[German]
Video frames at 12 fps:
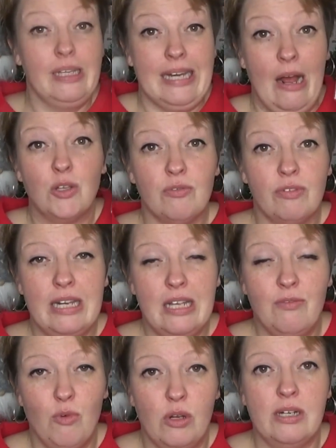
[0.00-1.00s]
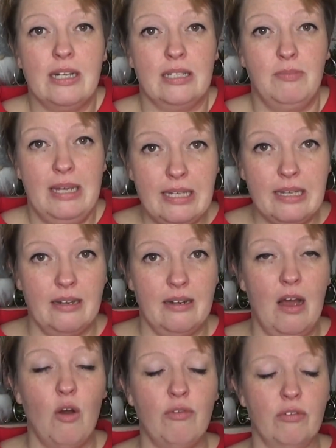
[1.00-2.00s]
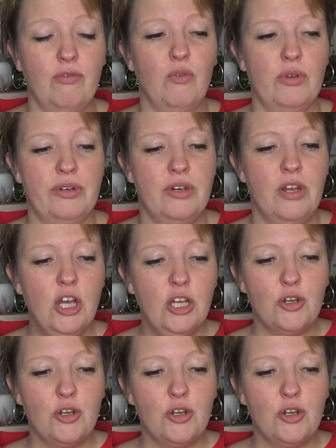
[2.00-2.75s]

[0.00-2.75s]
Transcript: Genauso wenig wurde das Mädchen aufgefunden.